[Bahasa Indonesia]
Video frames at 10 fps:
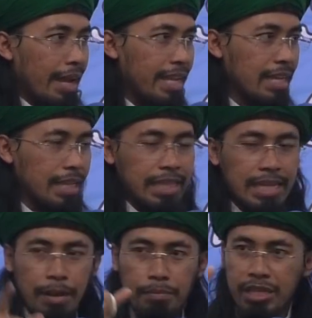hingga
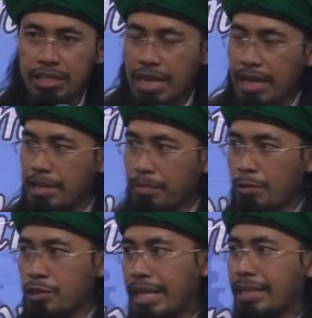tidak menjadi
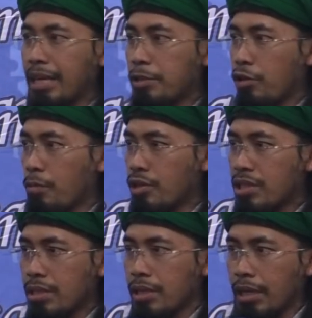manusia terjerumus